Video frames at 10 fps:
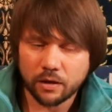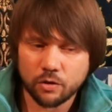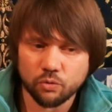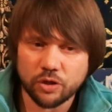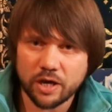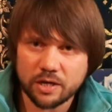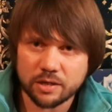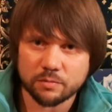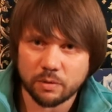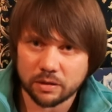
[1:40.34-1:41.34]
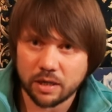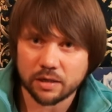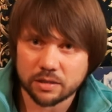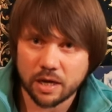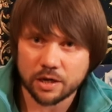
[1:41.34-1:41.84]
иудаизма,
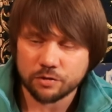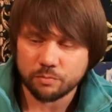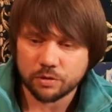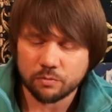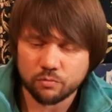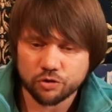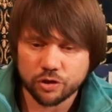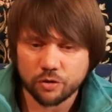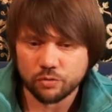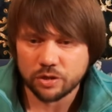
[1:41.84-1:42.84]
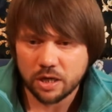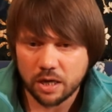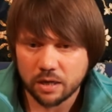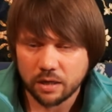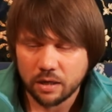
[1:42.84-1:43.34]
так скажем, потому что
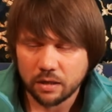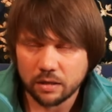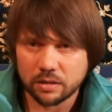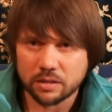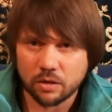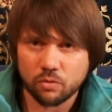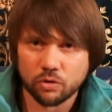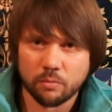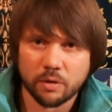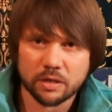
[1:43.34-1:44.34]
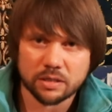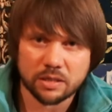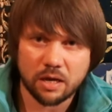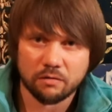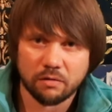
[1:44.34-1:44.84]
иудеи из закона
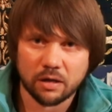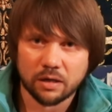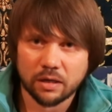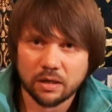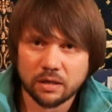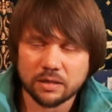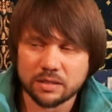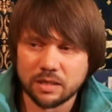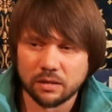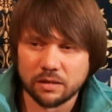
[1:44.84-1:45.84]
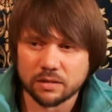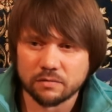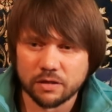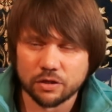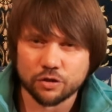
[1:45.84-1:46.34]
Моисеева сделали
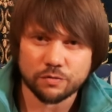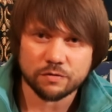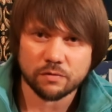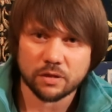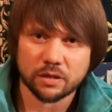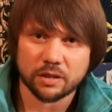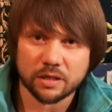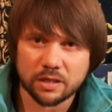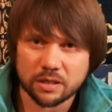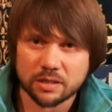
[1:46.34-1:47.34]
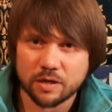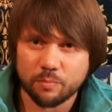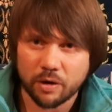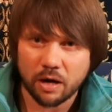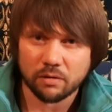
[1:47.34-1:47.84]
свои собственные традиции,
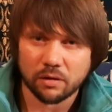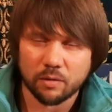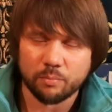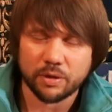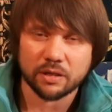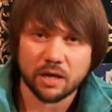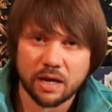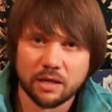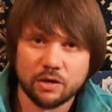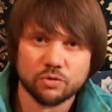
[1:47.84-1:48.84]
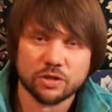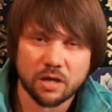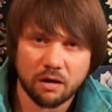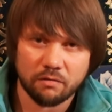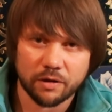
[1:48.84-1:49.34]
правила, предания и
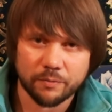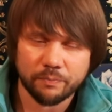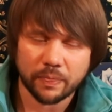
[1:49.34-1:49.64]
уставы.